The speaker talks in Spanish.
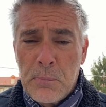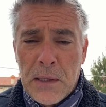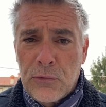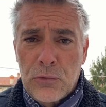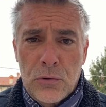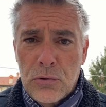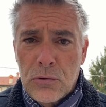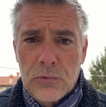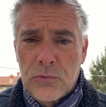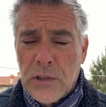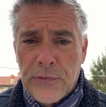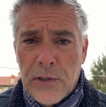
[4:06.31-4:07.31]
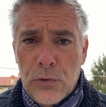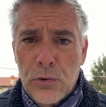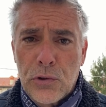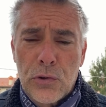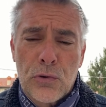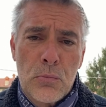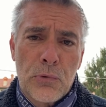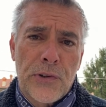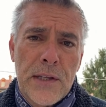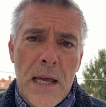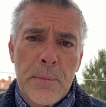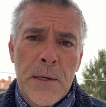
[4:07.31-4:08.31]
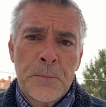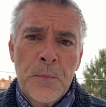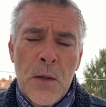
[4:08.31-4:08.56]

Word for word: pastor, sacerdote o como se llame,